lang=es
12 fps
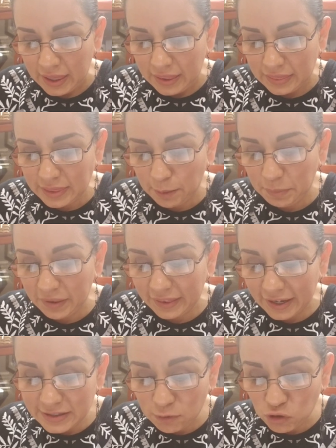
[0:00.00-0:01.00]

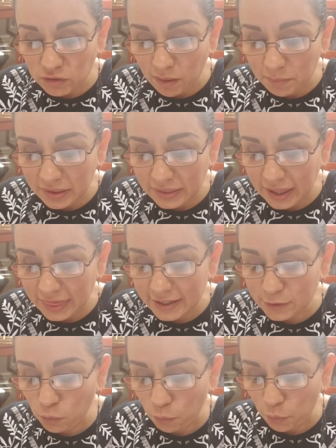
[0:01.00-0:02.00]
Depender exclusivamente de
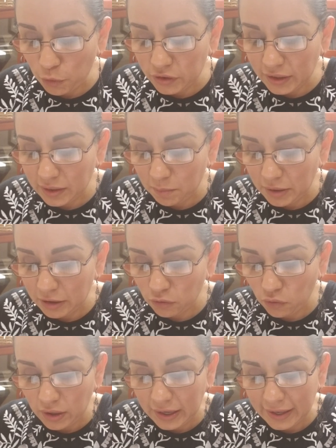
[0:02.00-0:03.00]
su propio
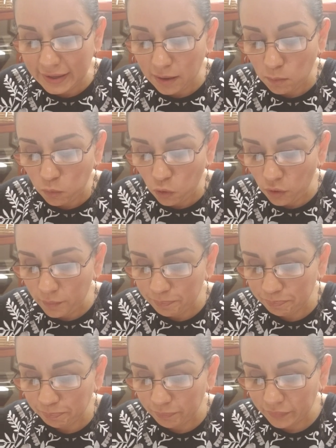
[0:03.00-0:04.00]
entendimiento le llevó
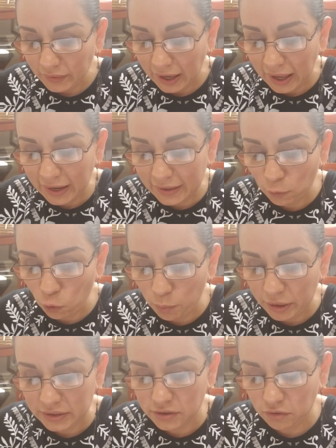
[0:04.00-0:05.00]
a la
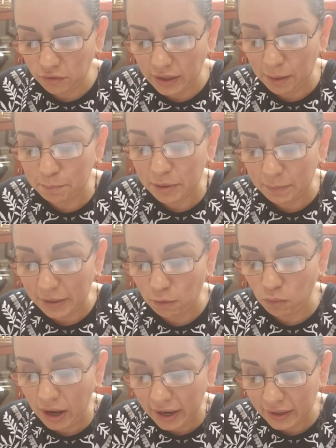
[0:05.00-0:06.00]
recuperación en primer
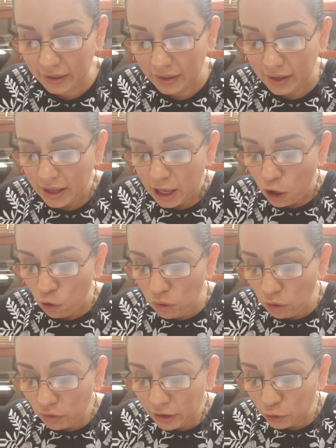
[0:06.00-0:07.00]
lugar.
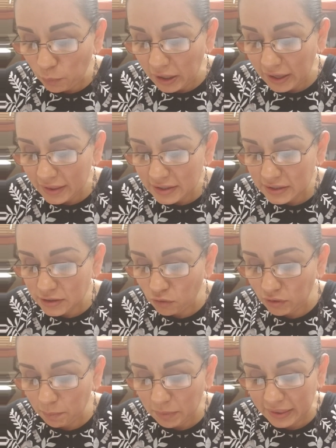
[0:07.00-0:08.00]
Luego de tomar la
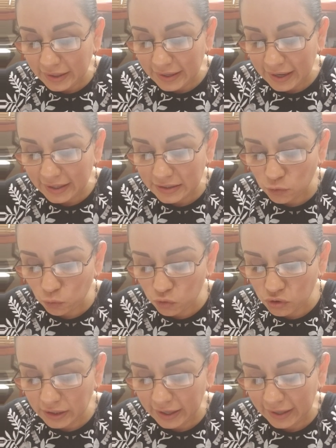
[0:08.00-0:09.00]
decisión de pedirle a
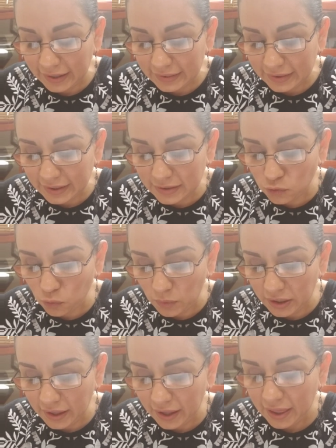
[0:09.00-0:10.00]
Jesús que entre en su
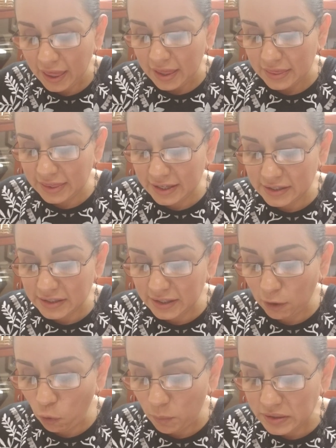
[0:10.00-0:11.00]
vida,
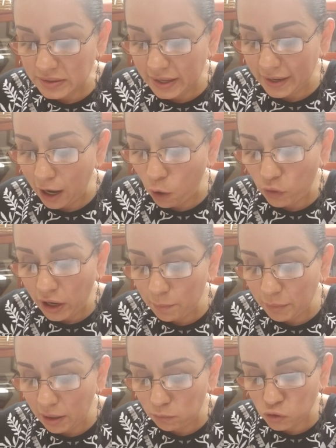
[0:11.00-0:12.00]
necesita comenzar a orar
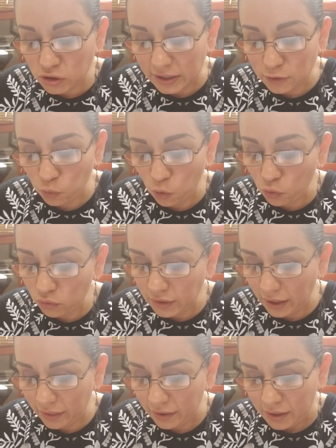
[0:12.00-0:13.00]
para buscar su
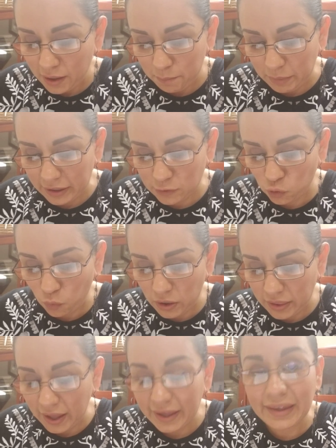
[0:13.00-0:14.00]
voluntad para su
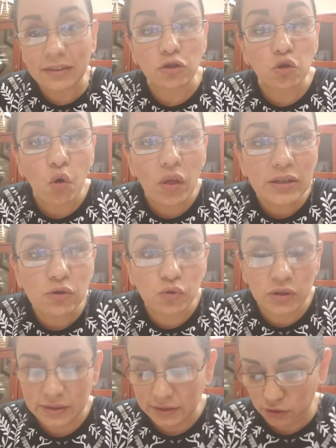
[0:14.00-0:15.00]
vida en todas
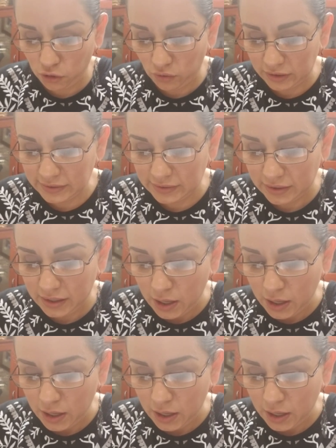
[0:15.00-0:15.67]
sus decisiones.